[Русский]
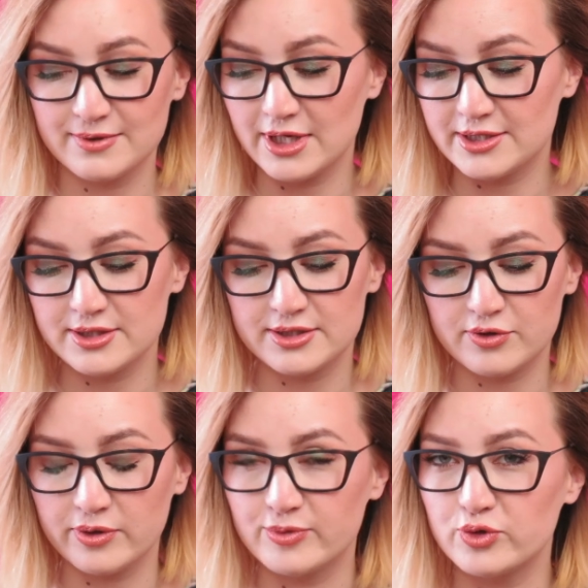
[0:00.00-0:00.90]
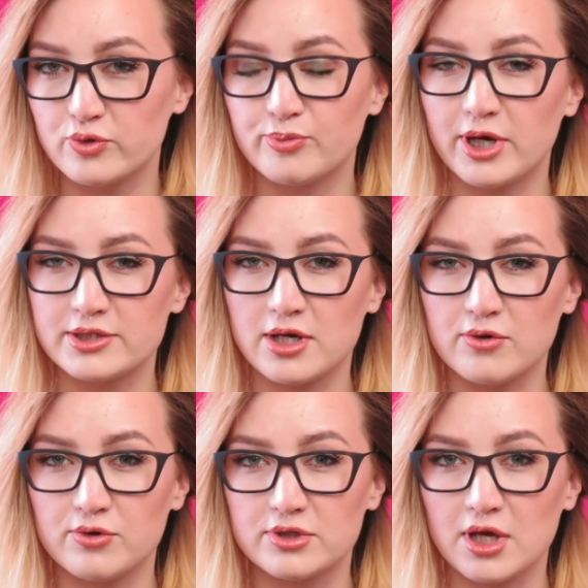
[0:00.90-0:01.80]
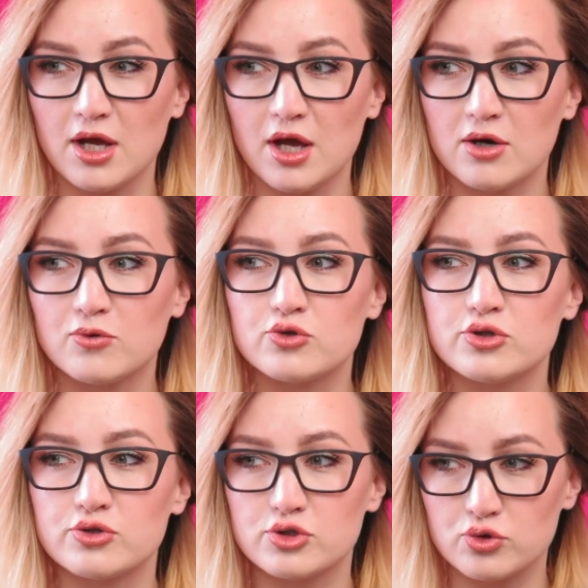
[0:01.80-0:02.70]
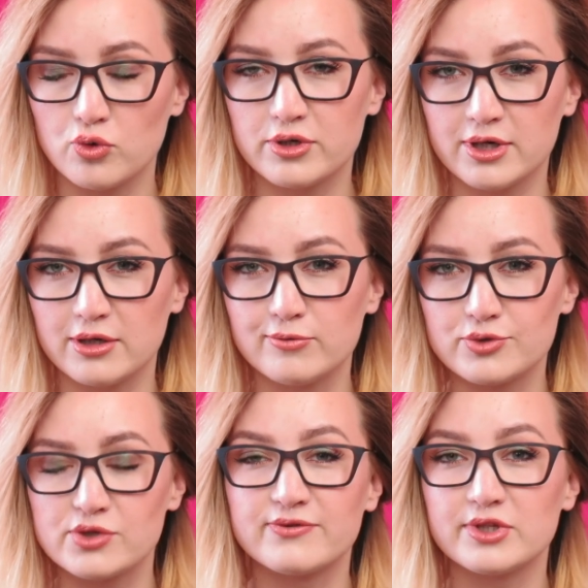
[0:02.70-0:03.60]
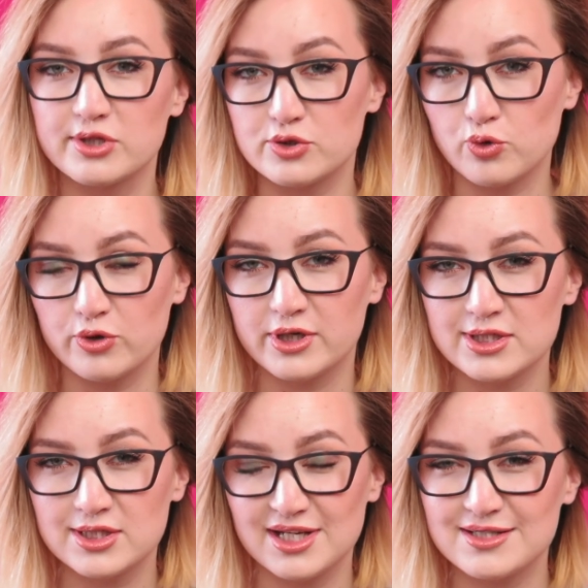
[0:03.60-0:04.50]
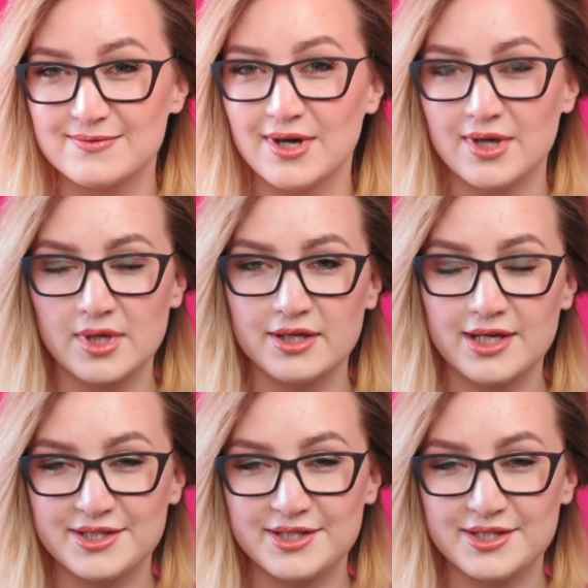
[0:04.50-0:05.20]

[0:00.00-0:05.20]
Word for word: Я здесь рекомендую брать какое-то очень стойкое, лучше помощью водостойкое средство. Я